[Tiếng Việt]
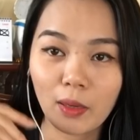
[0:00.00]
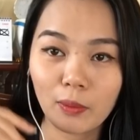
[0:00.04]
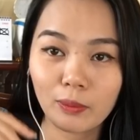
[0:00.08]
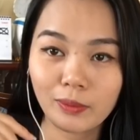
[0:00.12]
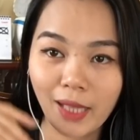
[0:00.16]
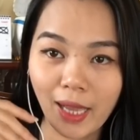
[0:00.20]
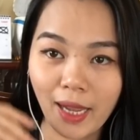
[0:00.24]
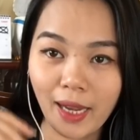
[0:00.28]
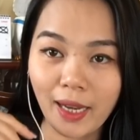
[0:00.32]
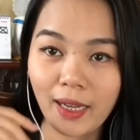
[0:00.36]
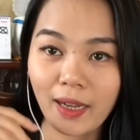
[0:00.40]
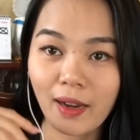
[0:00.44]
ông
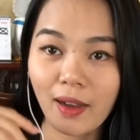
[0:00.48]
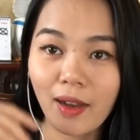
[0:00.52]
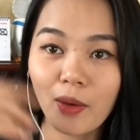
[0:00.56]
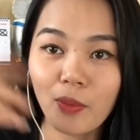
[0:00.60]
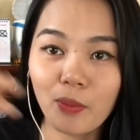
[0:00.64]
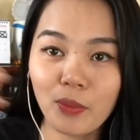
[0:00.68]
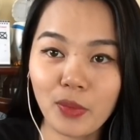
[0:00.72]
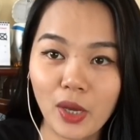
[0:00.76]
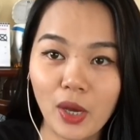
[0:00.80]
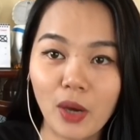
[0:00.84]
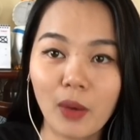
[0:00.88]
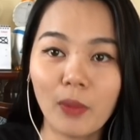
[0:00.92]
thầy đó
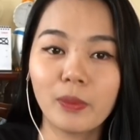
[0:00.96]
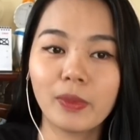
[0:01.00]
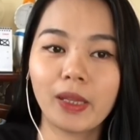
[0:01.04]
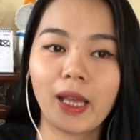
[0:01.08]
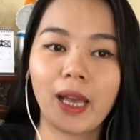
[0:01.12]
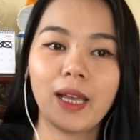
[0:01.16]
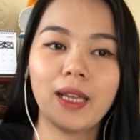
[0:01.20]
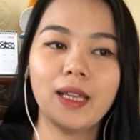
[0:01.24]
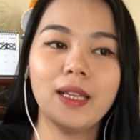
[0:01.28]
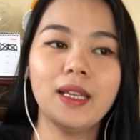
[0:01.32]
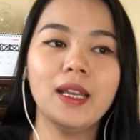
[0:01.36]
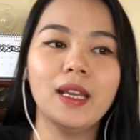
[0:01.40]
ông dòm
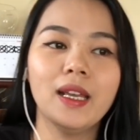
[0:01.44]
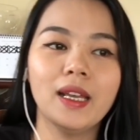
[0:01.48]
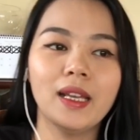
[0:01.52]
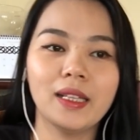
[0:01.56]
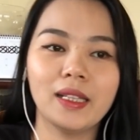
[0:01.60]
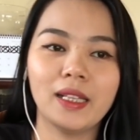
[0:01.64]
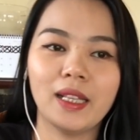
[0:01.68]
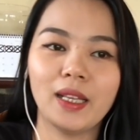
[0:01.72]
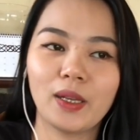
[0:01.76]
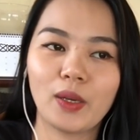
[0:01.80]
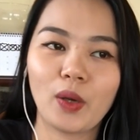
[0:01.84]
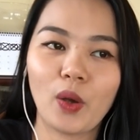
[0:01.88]
thấy,
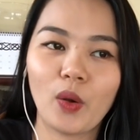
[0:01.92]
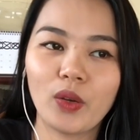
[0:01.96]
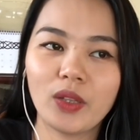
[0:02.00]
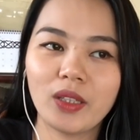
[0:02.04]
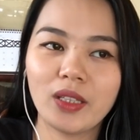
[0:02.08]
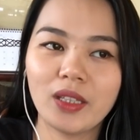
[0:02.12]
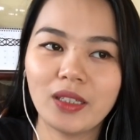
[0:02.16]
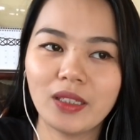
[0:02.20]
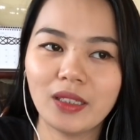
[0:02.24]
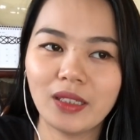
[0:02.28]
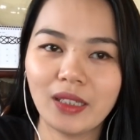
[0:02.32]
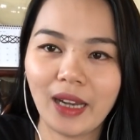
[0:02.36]
thì coi
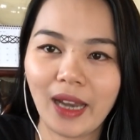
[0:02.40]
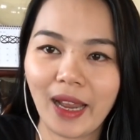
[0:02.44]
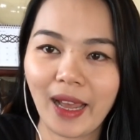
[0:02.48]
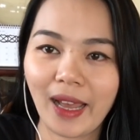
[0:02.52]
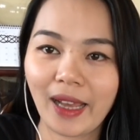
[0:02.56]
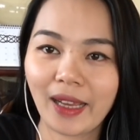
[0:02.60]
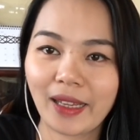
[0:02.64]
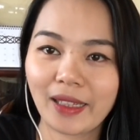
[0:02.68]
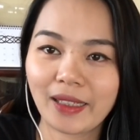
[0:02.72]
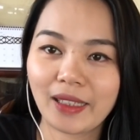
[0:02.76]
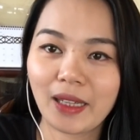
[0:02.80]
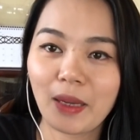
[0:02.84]
như
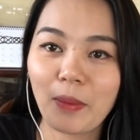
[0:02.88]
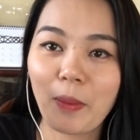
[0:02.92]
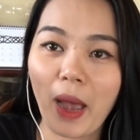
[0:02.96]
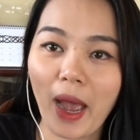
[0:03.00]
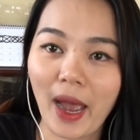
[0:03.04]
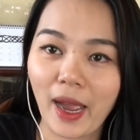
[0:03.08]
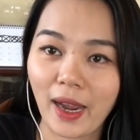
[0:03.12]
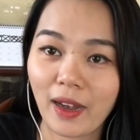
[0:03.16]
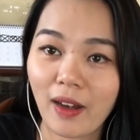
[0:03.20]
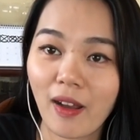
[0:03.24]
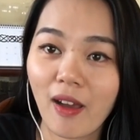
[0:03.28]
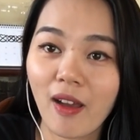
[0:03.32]
là cái
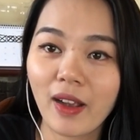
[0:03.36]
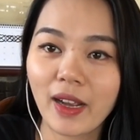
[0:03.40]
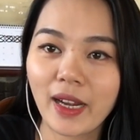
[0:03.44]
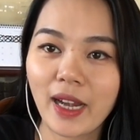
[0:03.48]
bà đó,